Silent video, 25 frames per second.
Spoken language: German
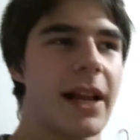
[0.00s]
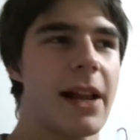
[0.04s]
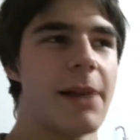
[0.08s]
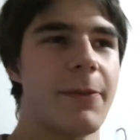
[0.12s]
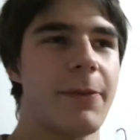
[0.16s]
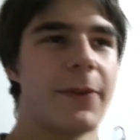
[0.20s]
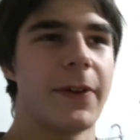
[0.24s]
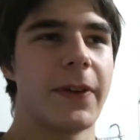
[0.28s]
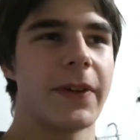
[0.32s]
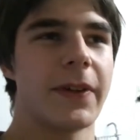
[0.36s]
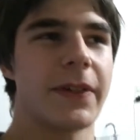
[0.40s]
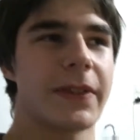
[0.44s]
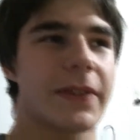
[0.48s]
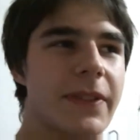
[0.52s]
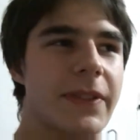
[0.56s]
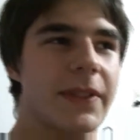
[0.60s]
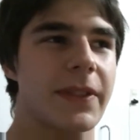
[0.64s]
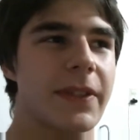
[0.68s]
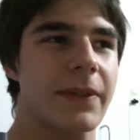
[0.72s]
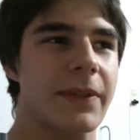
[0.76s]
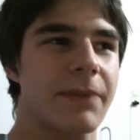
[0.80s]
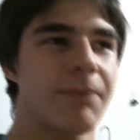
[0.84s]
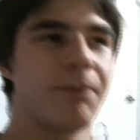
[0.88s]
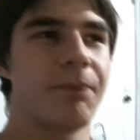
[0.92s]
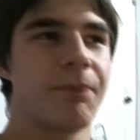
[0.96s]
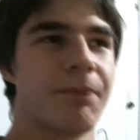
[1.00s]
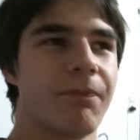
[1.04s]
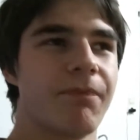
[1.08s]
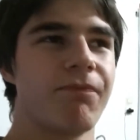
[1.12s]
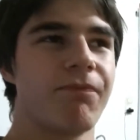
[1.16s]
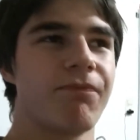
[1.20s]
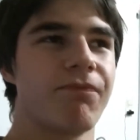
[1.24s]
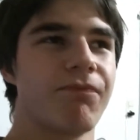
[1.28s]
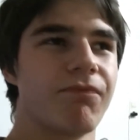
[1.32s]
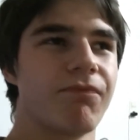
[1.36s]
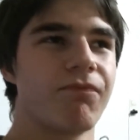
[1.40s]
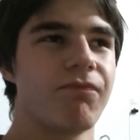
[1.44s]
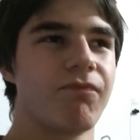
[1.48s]
halbwegs
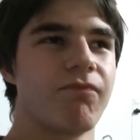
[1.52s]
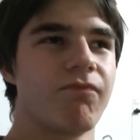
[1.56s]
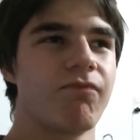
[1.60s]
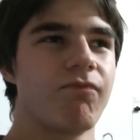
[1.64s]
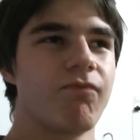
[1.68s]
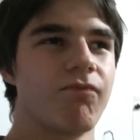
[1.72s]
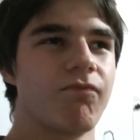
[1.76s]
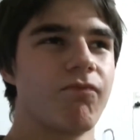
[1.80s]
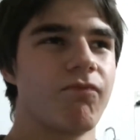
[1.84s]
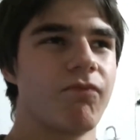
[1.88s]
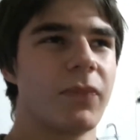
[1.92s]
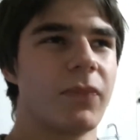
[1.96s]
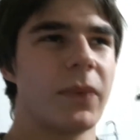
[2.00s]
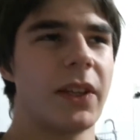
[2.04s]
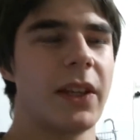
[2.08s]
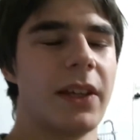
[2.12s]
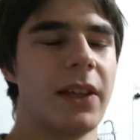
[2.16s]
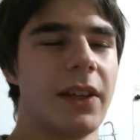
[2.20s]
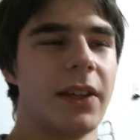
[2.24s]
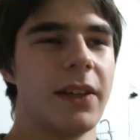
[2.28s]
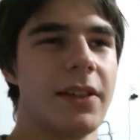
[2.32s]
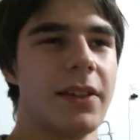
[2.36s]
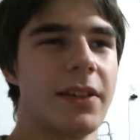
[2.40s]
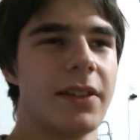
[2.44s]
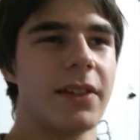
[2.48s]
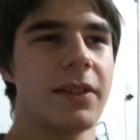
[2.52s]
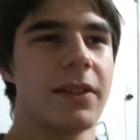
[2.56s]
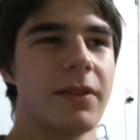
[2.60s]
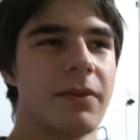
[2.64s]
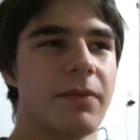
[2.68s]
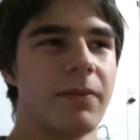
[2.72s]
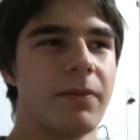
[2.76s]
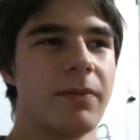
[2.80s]
geht.